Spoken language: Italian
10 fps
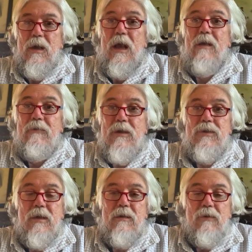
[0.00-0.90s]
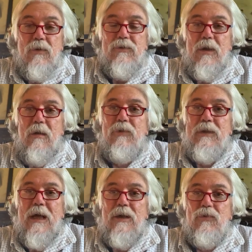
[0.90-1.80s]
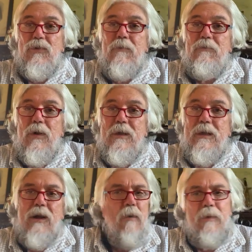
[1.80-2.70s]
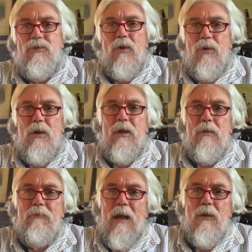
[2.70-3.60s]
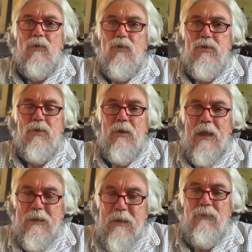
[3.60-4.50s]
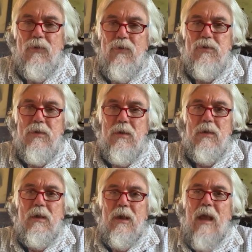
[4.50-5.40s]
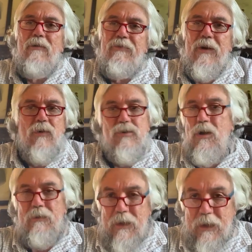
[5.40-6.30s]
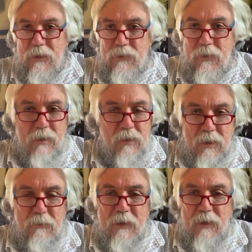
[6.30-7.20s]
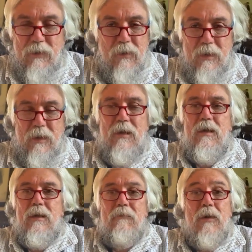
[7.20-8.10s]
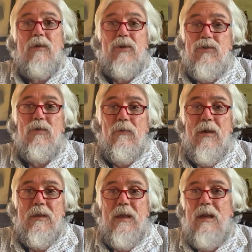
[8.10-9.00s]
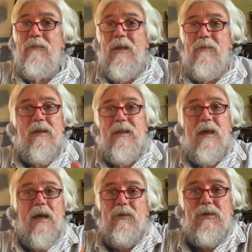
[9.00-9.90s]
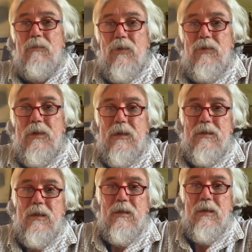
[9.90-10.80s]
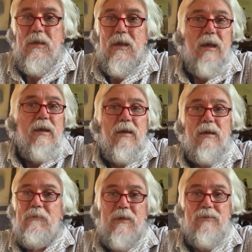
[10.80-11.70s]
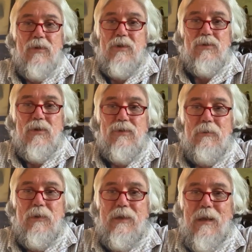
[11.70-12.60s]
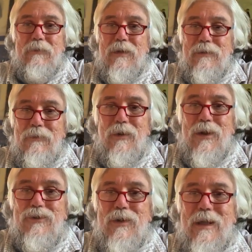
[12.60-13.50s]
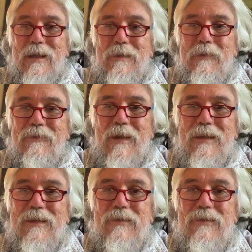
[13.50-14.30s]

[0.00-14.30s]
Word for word: e invece continuiamo a buttare tutto in politica o peggio ancora in malgusto, in cattivo gusto e in feroce come nel caso di Briatore. Però nessuno vuole dire la vera verità e questo è molto triste e le menzogne sono insopportabili. Buona giornata per fatti